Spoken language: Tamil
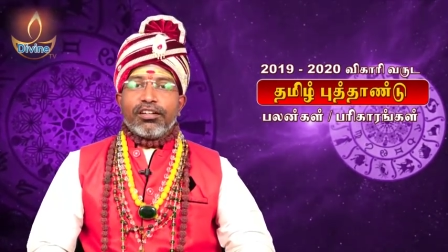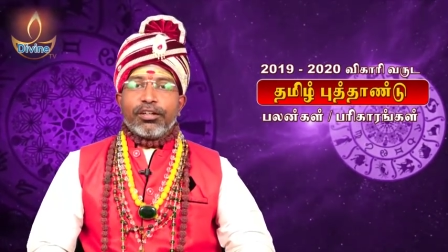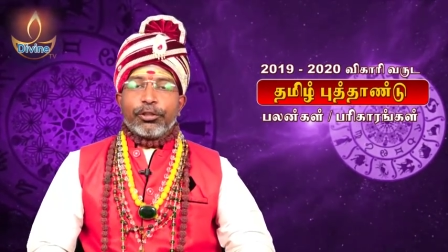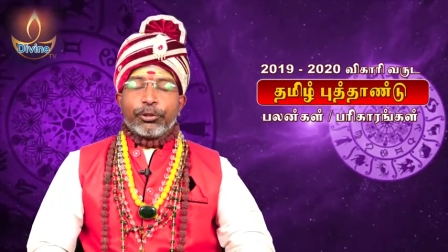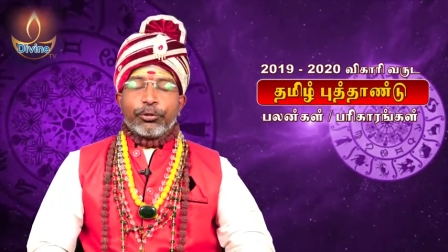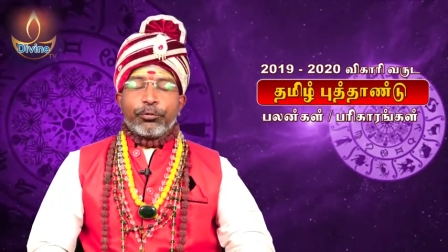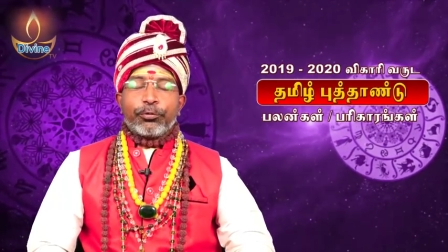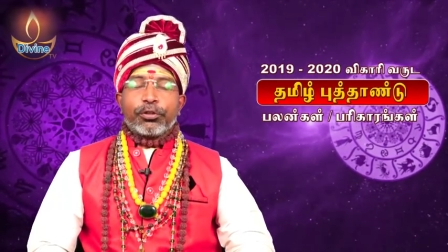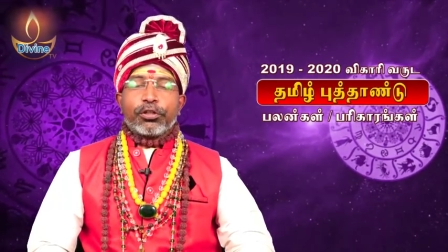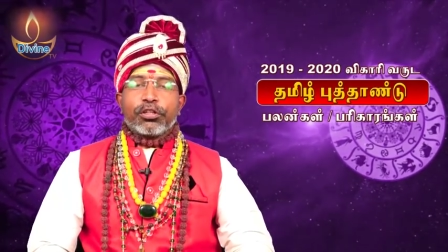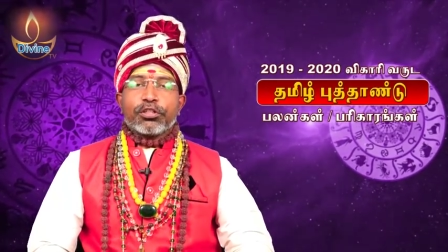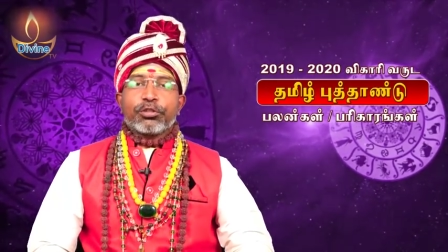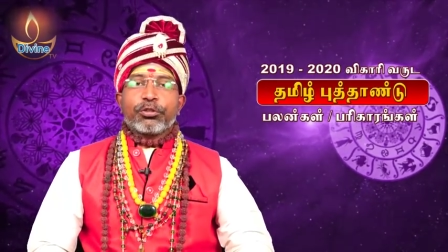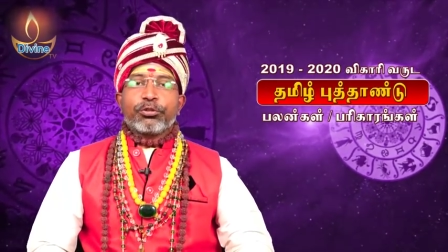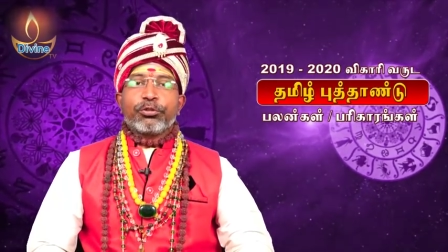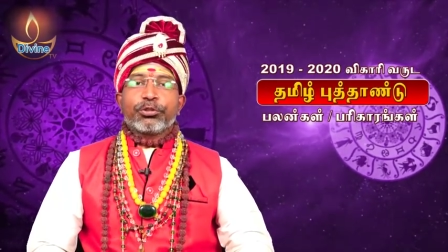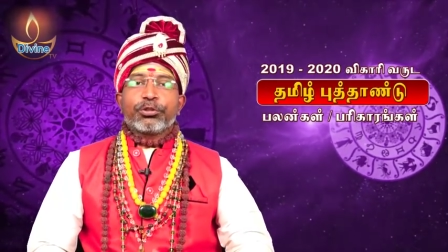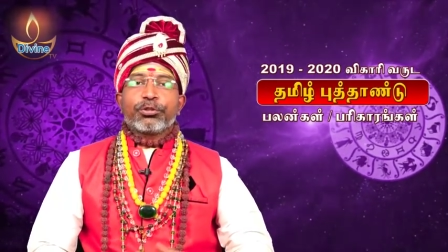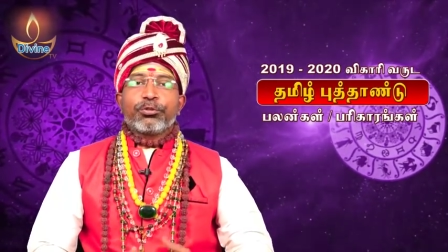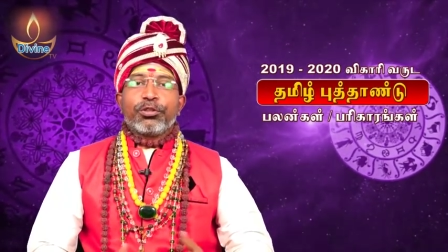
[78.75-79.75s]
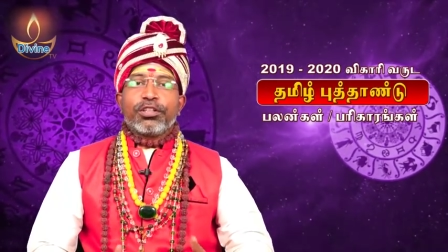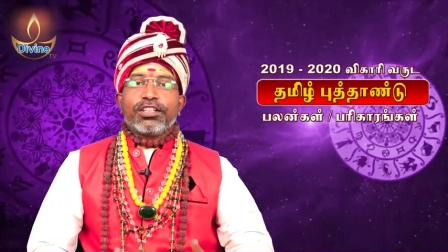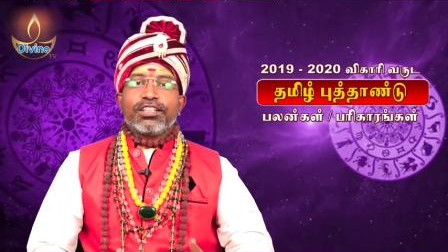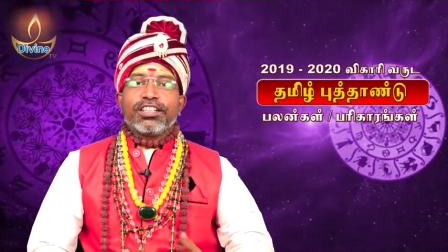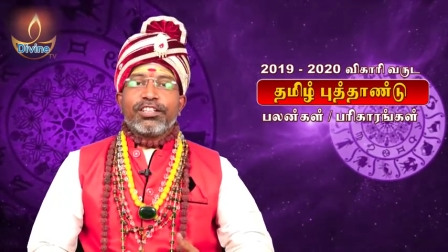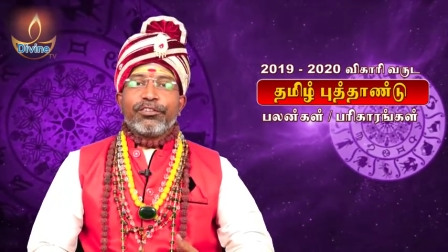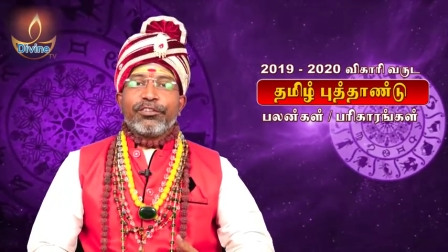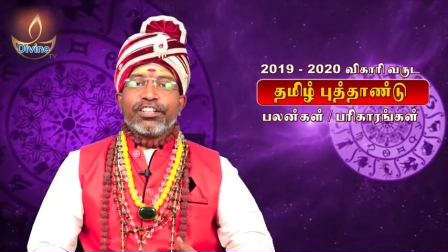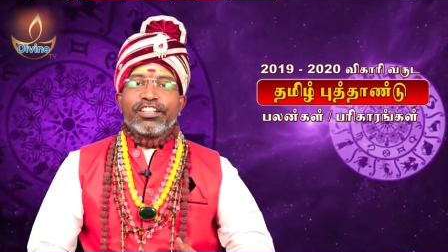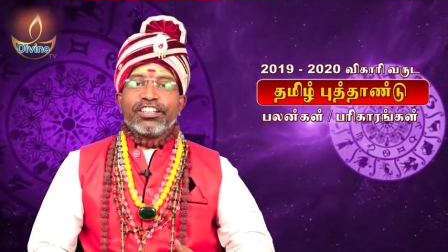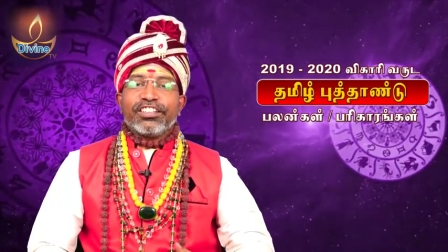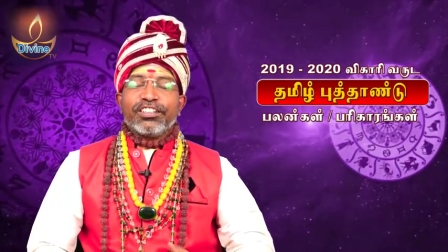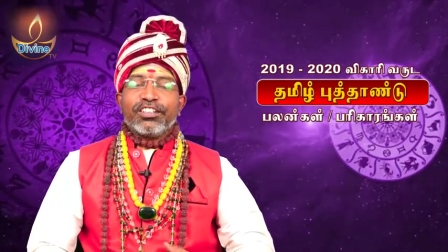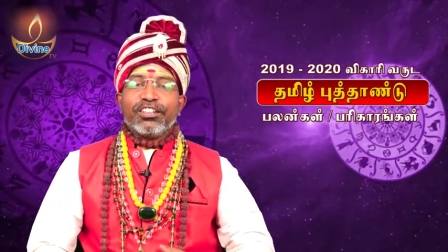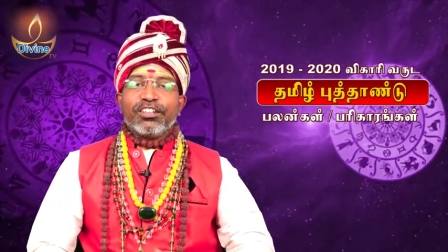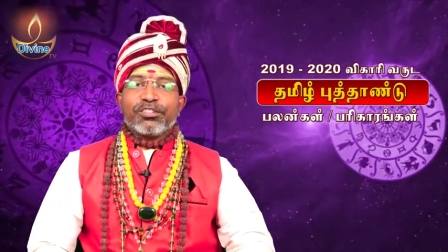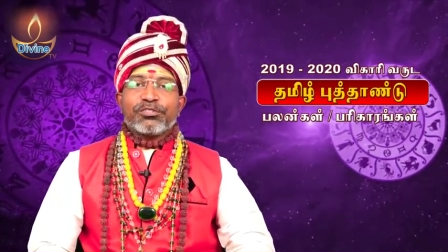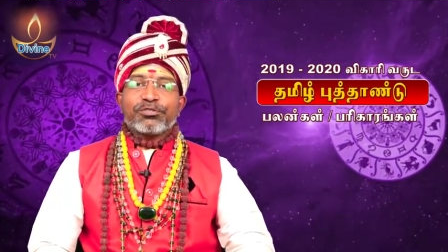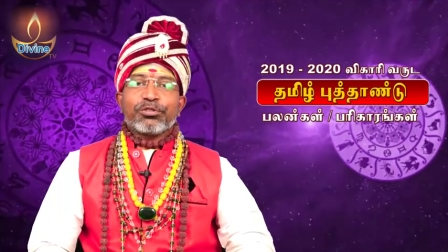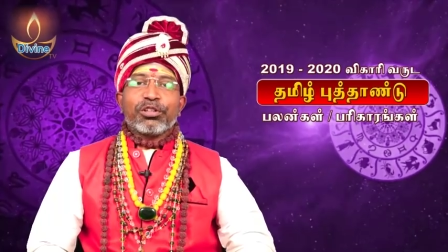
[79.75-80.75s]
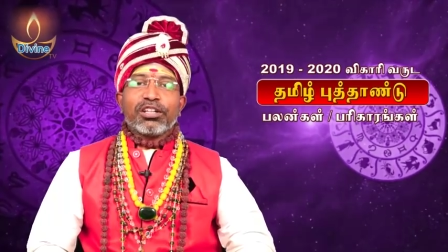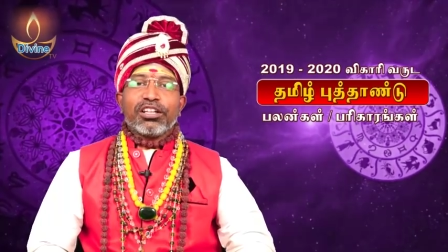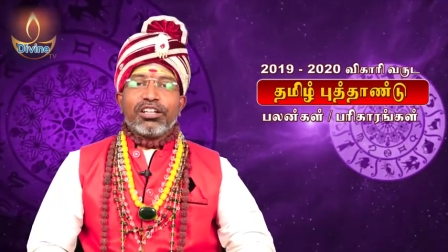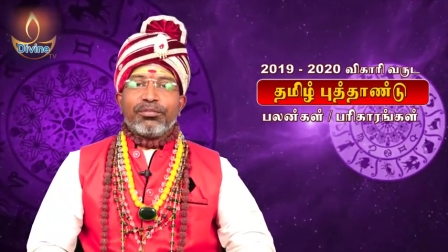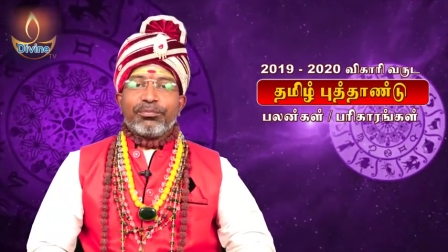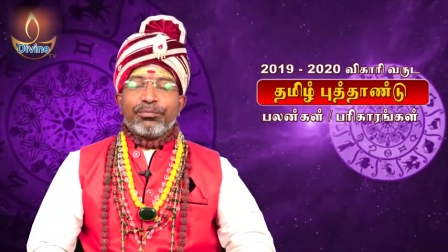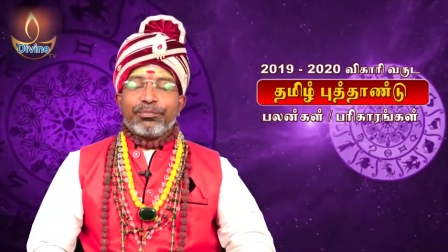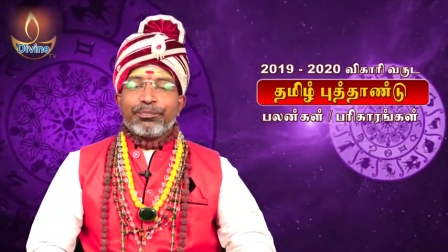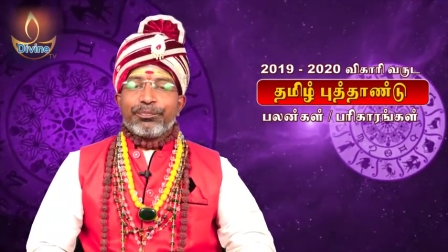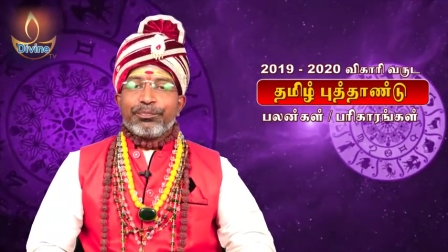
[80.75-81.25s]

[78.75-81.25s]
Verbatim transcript: அதோட சந்தோஷம் உலகத்தில் வேறு எது இல்லைன்னு சொல்லலாம்